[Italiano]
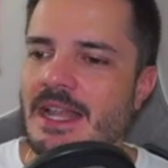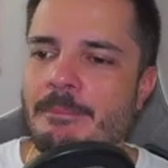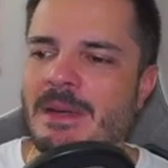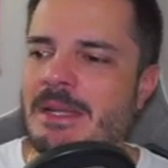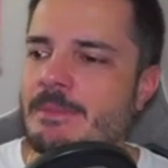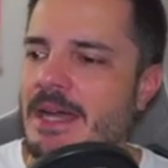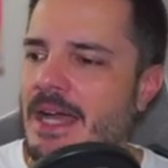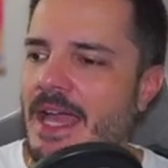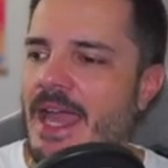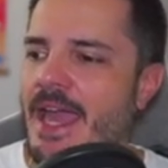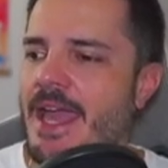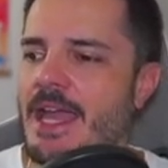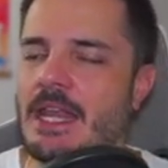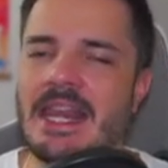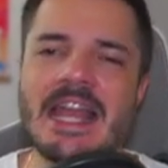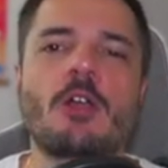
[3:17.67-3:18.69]
prima è
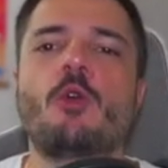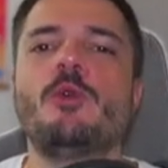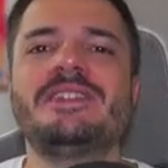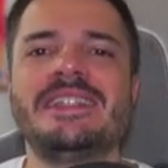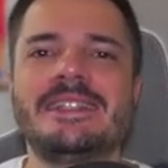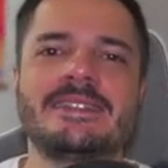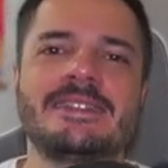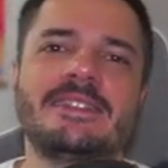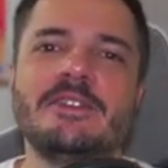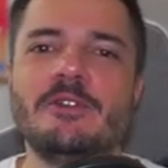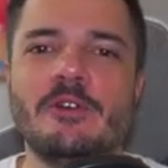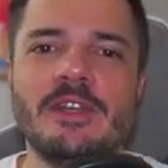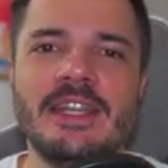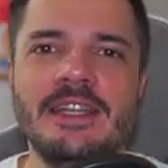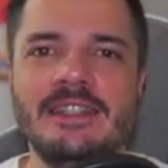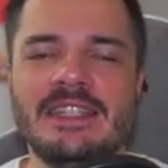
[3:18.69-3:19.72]

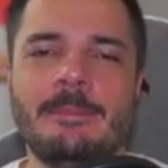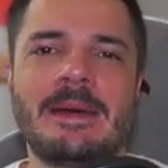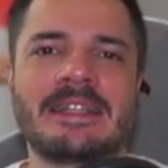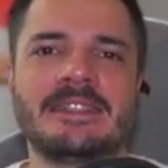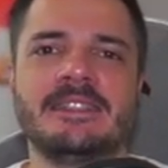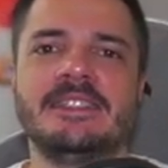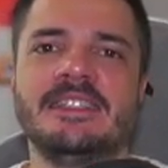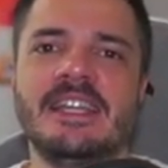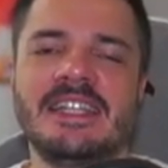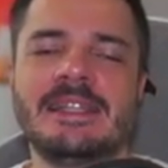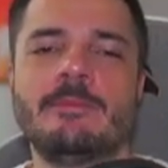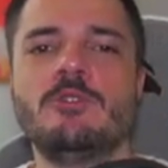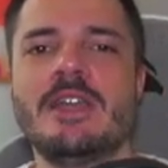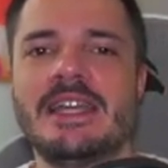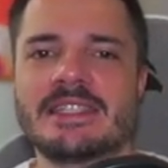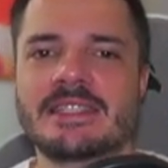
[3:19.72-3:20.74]
l'acquisizione da parte di
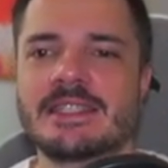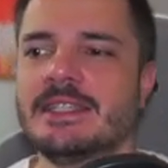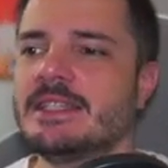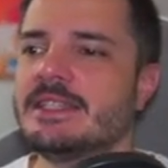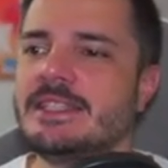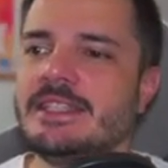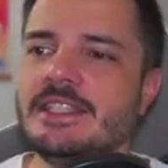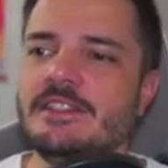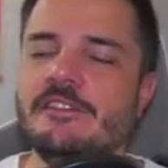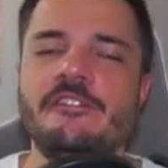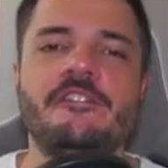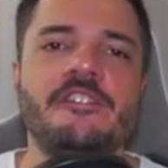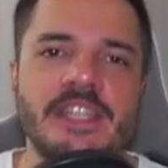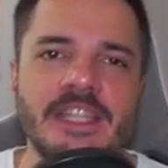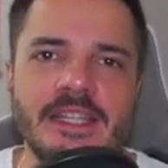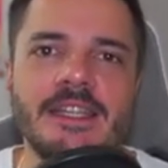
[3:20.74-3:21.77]
AWS di
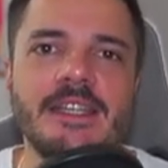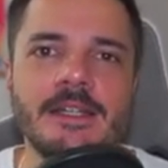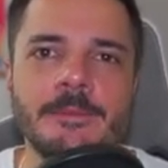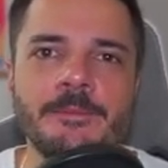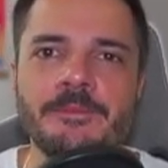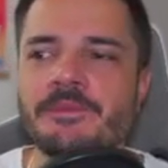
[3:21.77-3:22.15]
FIG.